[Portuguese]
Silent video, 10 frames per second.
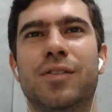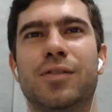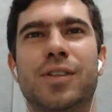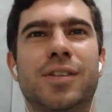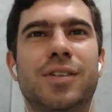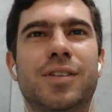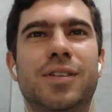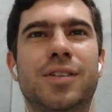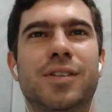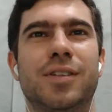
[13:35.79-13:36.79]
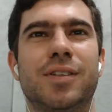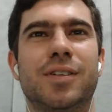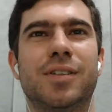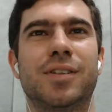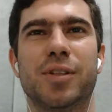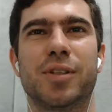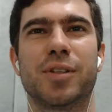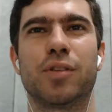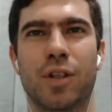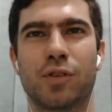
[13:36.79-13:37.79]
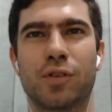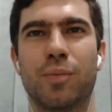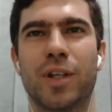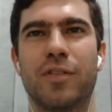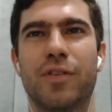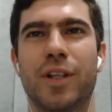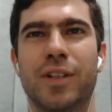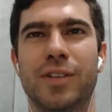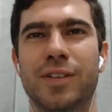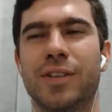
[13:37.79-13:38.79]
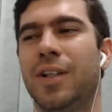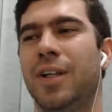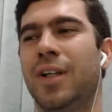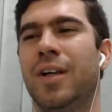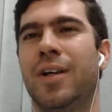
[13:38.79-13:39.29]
Então você simplesmente você pode adicionar só uma referência.